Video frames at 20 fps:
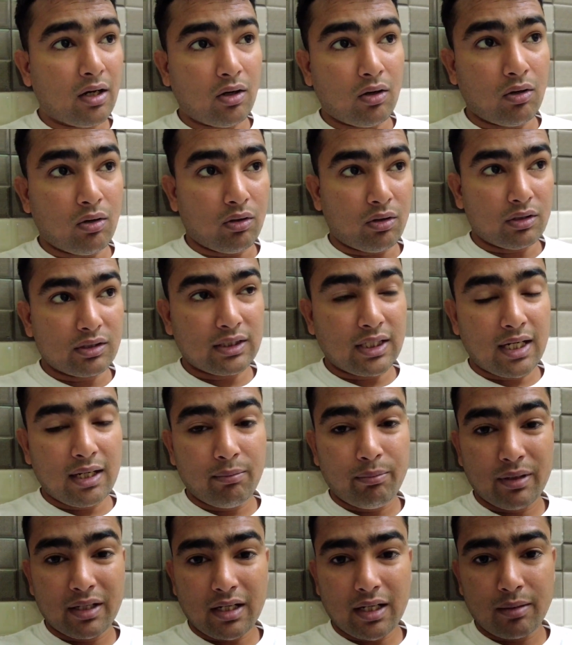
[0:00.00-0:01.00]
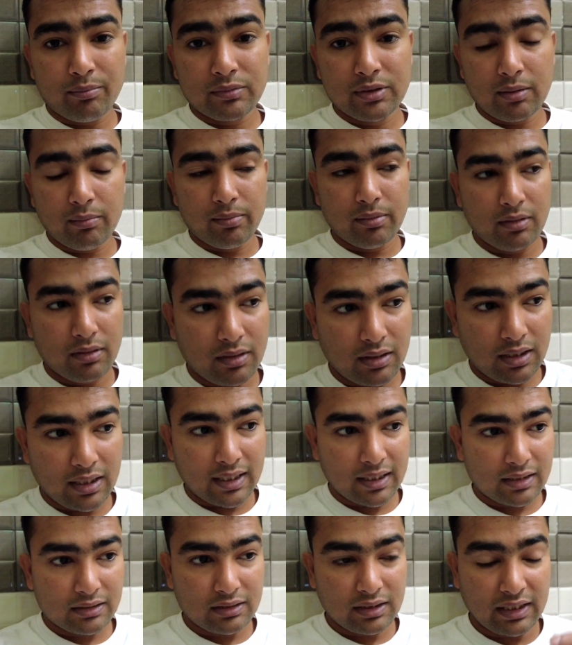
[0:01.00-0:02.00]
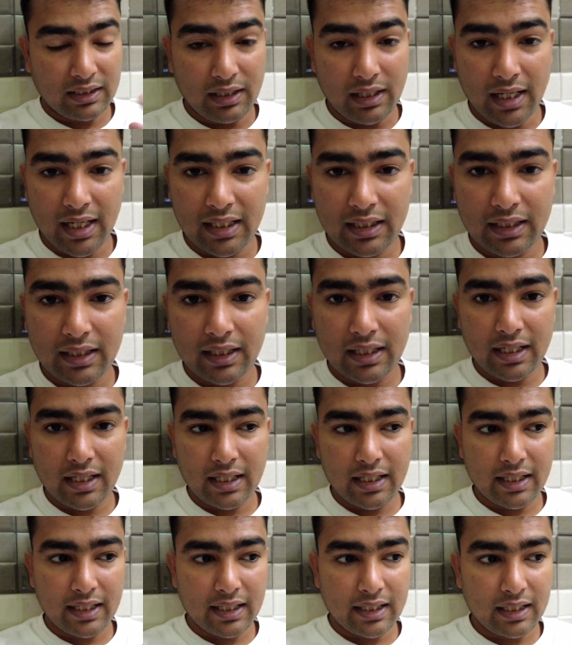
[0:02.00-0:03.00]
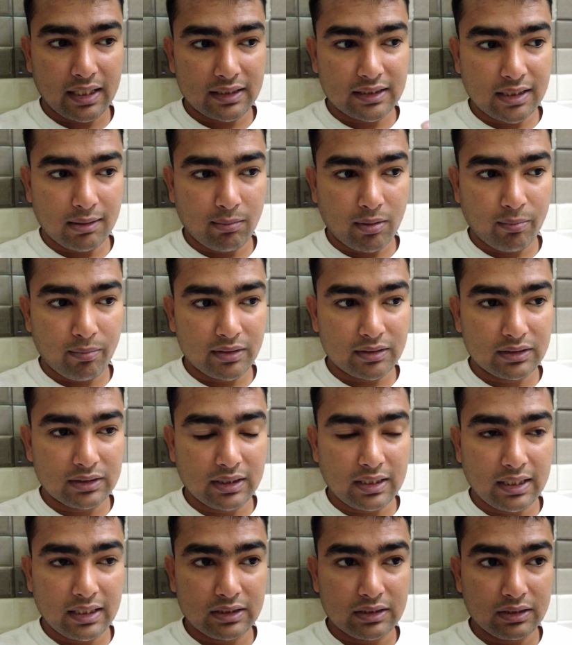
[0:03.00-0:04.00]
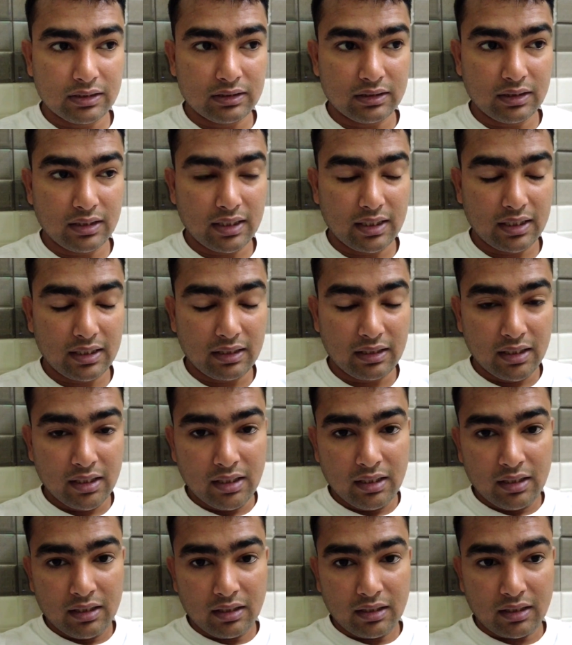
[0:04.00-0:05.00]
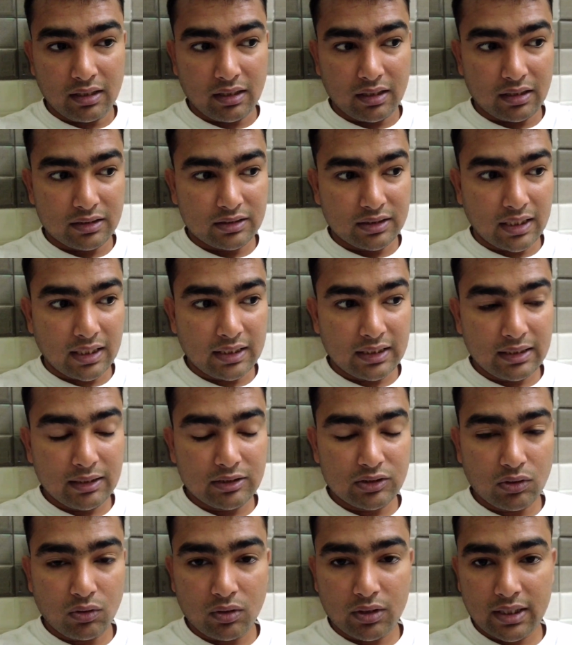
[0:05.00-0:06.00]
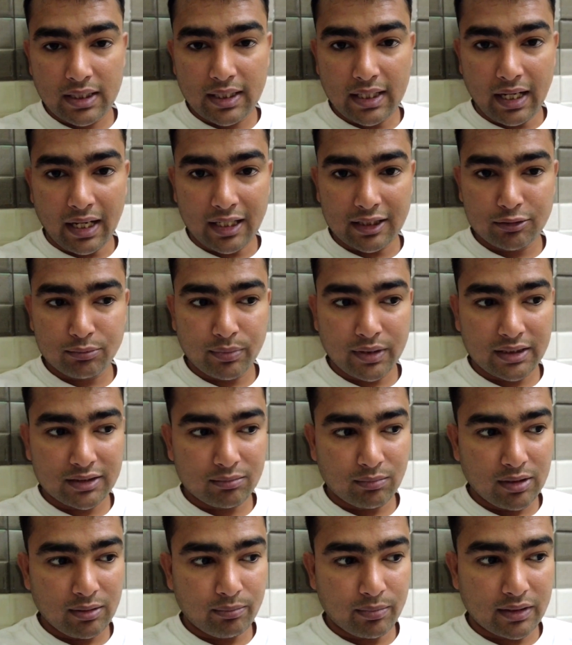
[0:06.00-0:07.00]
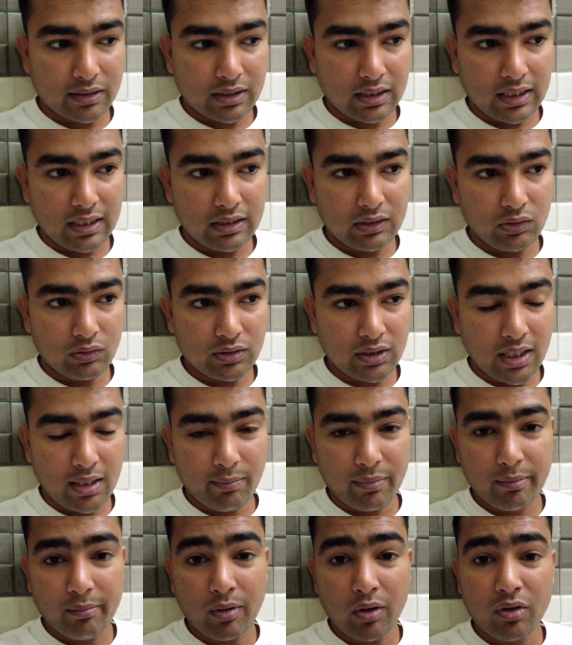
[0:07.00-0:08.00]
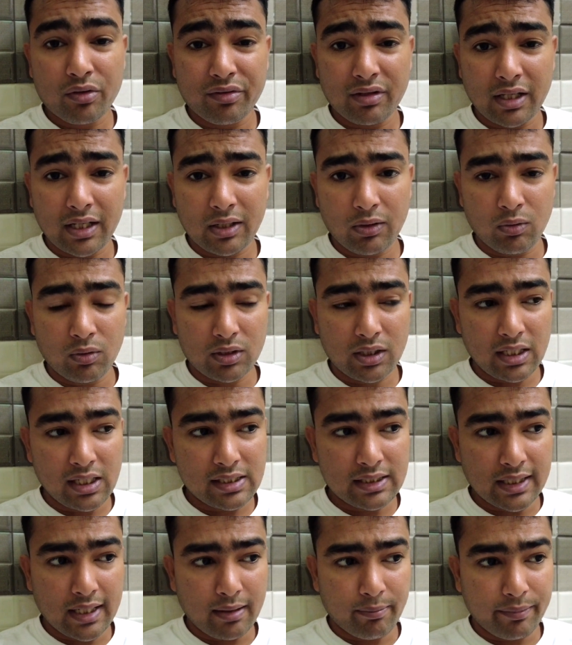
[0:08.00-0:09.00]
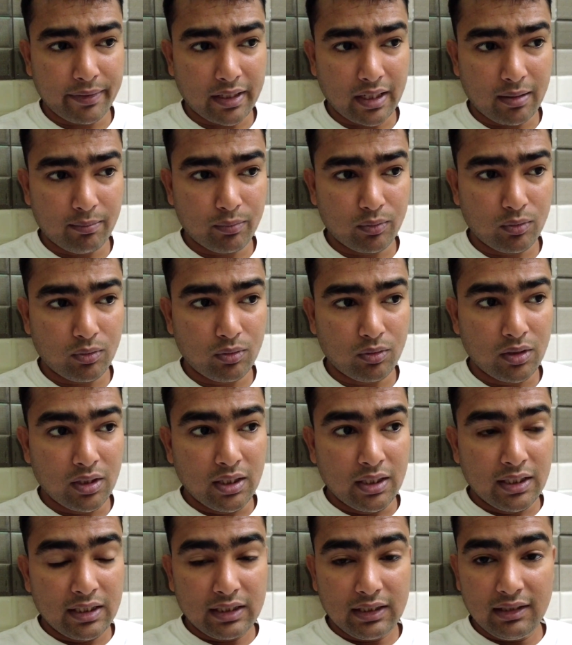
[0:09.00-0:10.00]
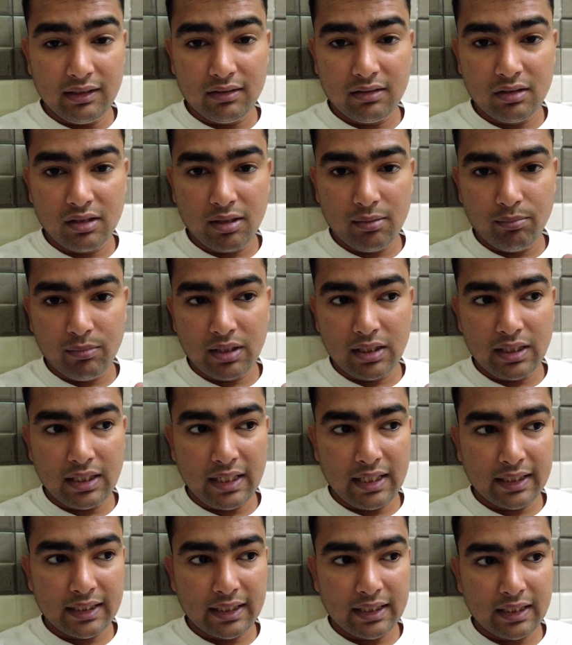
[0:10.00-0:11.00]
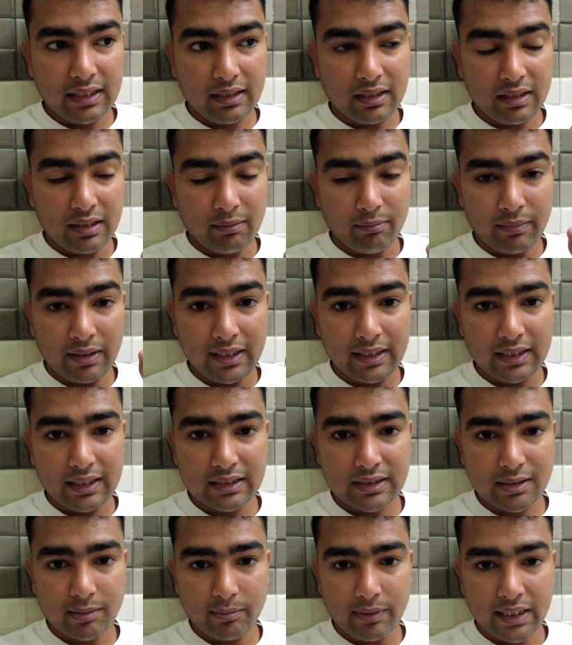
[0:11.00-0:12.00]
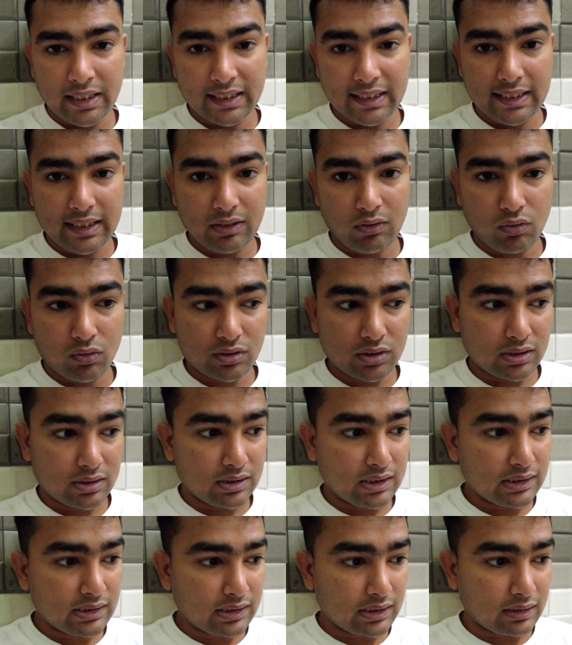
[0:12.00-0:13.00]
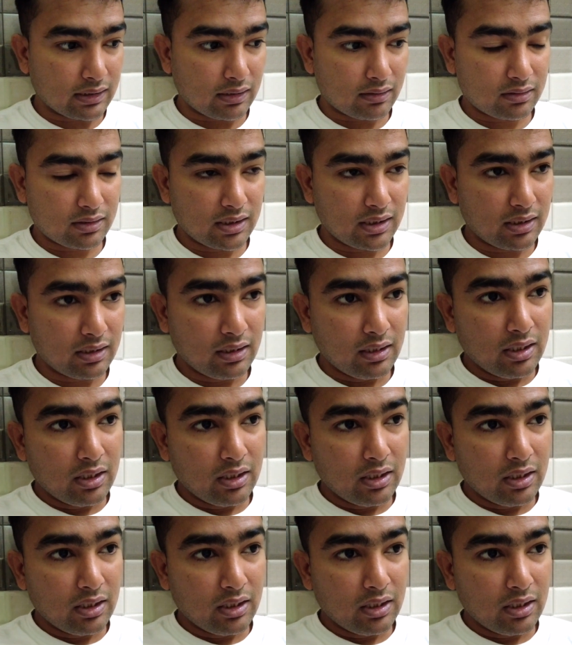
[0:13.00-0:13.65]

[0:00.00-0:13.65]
और यहाँ पर आप जब अगर लाल किला है या जामा मस्जिद है ये चांदनी चौक के आसपास में ही पड़ता है तो यहाँ पर बहुत सारे होटल हैं जहाँ पर आपको इजीली मिल जाएंगे महंगे से महंगे और सस्ते से सस्ते